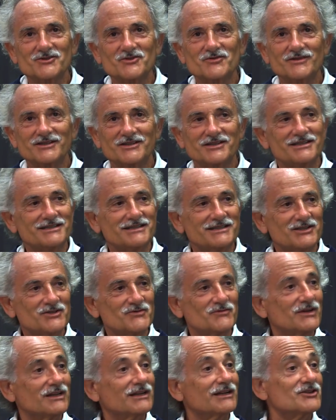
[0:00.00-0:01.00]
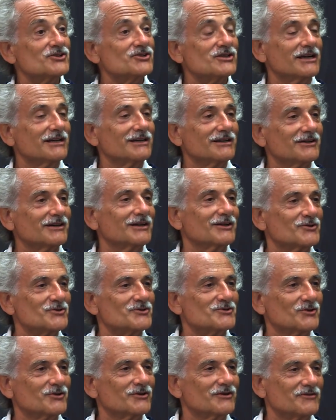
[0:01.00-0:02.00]
j'ai décidé que je voulais être Einstein, en quelque
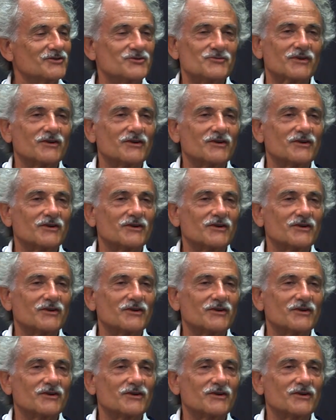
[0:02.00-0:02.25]
sorte. Je